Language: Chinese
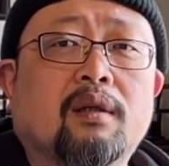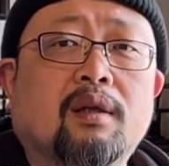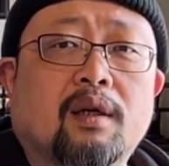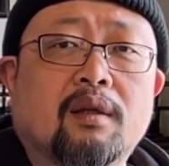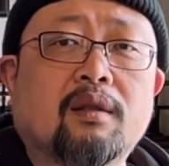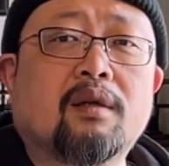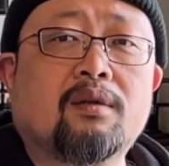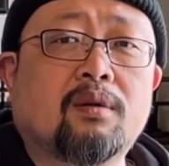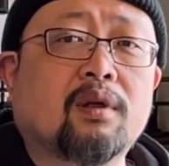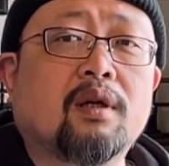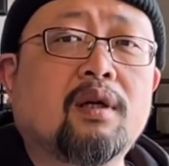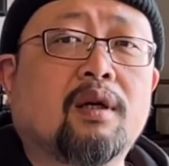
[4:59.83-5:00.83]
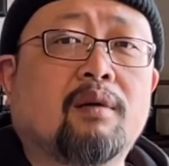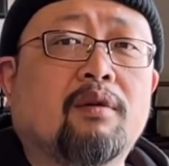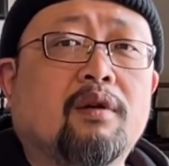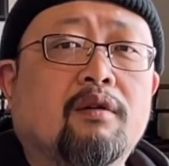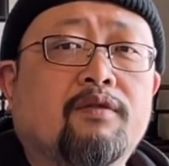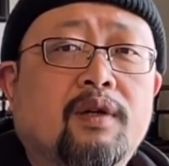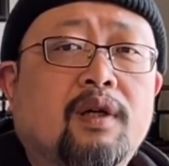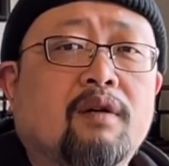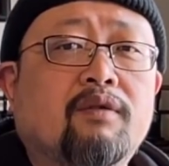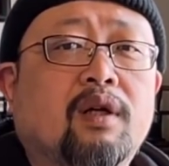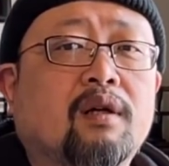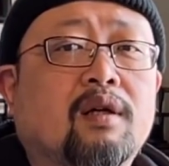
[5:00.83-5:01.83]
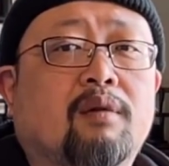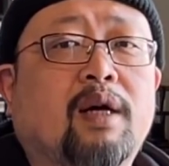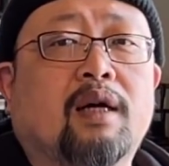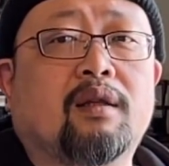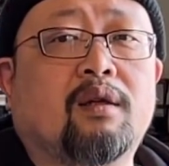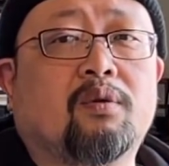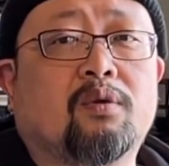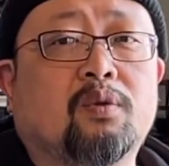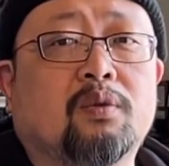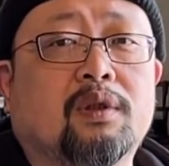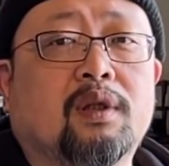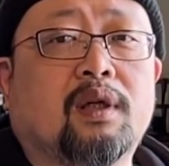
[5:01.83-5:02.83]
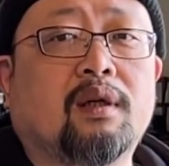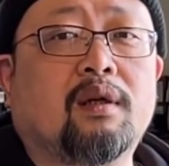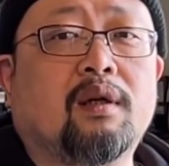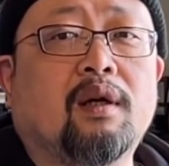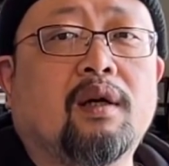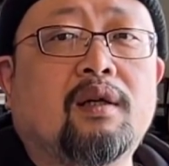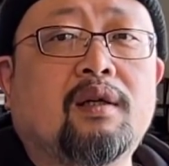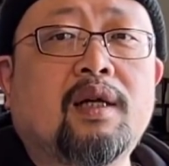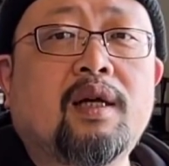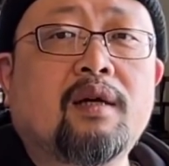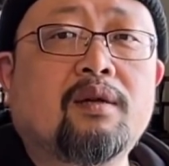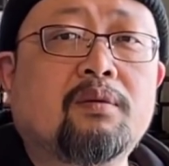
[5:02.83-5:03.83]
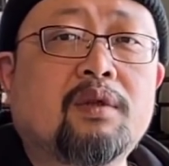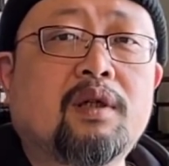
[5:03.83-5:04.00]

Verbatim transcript: 那那就是很可非常非常可怕的一种数字了。这个东